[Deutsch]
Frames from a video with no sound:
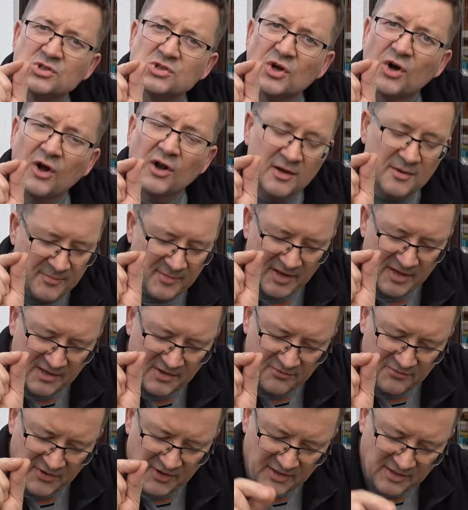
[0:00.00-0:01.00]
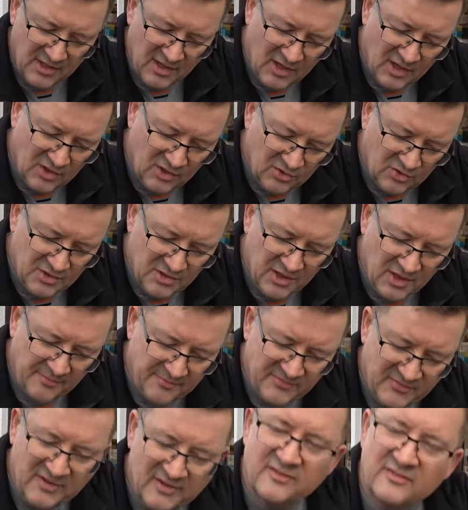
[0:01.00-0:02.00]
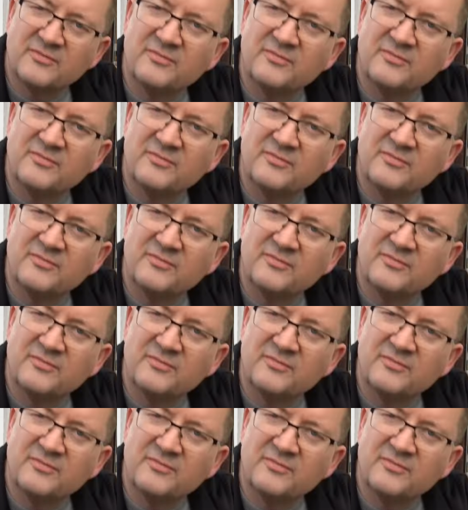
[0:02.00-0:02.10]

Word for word: Stahl im Endeffekt. Und hier habt ihr